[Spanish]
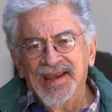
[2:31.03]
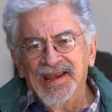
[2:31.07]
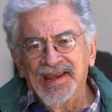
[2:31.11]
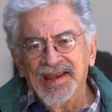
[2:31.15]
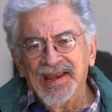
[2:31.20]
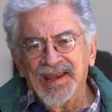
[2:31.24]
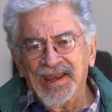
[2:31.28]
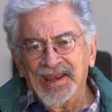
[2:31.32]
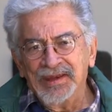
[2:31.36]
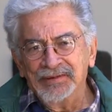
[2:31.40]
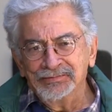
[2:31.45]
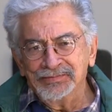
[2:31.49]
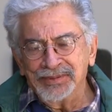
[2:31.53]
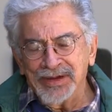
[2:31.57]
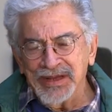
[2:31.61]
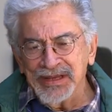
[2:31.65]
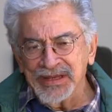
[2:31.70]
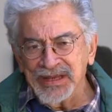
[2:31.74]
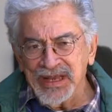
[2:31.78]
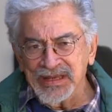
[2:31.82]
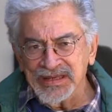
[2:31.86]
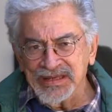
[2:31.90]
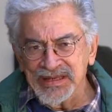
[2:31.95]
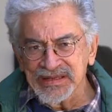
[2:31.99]
las
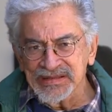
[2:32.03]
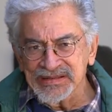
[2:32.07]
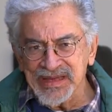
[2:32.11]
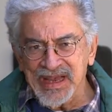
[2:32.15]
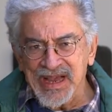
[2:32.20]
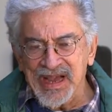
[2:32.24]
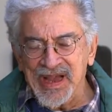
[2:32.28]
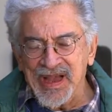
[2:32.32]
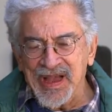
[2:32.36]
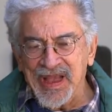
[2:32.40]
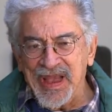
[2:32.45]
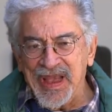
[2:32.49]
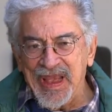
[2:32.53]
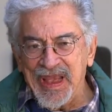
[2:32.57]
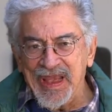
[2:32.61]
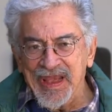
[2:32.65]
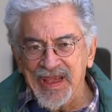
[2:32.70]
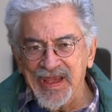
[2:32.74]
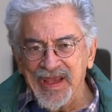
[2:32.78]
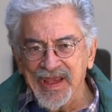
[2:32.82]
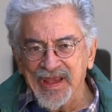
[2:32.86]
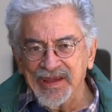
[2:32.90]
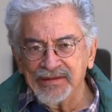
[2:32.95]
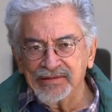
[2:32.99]
empresas
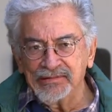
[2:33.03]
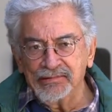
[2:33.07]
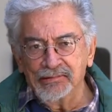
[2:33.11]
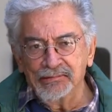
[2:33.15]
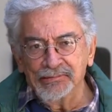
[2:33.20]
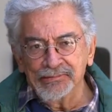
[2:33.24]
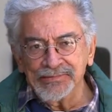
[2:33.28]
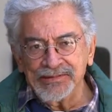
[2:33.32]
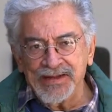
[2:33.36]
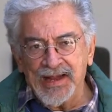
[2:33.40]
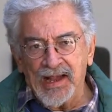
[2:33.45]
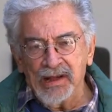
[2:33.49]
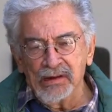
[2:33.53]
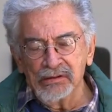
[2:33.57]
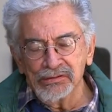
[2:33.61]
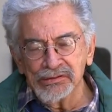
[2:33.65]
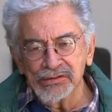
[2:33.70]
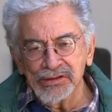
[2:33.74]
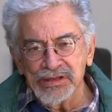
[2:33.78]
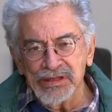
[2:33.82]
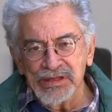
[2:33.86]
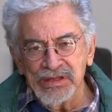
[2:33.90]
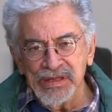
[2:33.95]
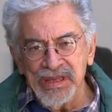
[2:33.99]
extranjeras contra los
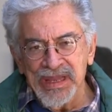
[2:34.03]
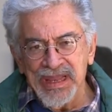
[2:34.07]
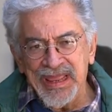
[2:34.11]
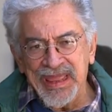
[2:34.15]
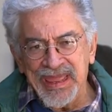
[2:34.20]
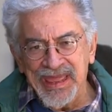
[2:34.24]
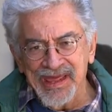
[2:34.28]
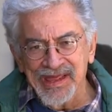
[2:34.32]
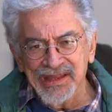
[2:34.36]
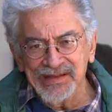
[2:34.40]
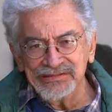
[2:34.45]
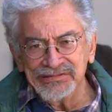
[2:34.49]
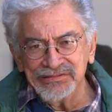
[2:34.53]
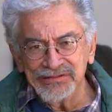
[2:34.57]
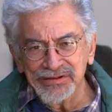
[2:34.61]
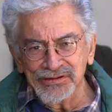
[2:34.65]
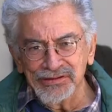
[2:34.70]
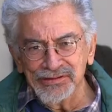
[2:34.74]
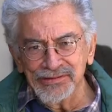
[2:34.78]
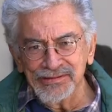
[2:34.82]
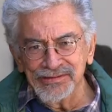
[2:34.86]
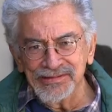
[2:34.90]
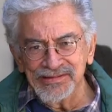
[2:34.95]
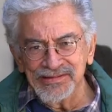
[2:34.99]

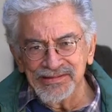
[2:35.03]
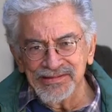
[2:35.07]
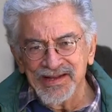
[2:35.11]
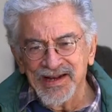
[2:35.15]
sindicatos,